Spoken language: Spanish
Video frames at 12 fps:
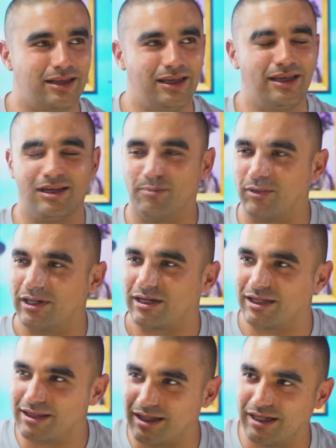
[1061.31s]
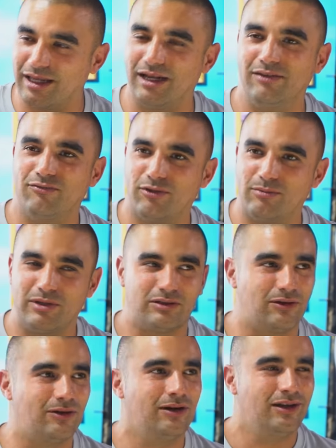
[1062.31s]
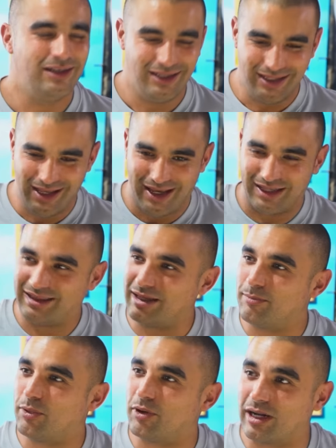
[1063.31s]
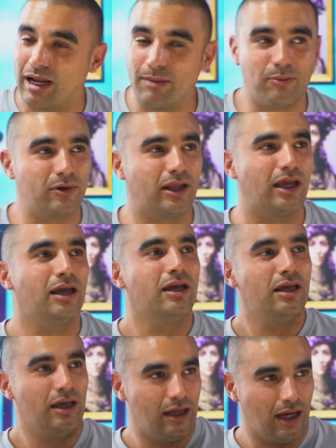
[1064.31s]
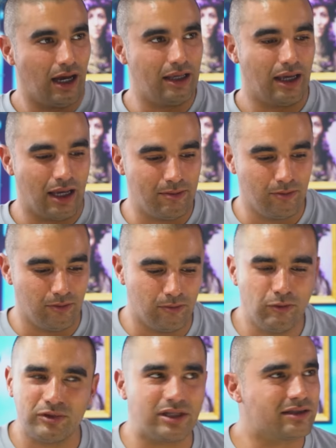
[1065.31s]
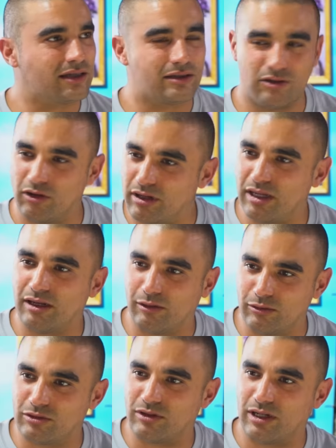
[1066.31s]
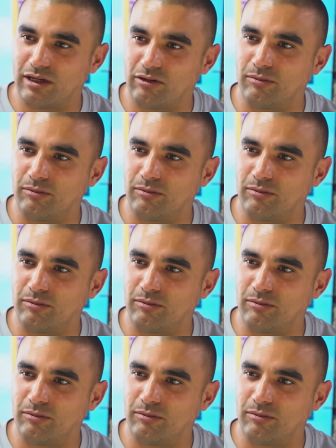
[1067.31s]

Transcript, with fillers: Y puedes renderear información en tiempo real, porque hay, hay, muchas secciones incluso de la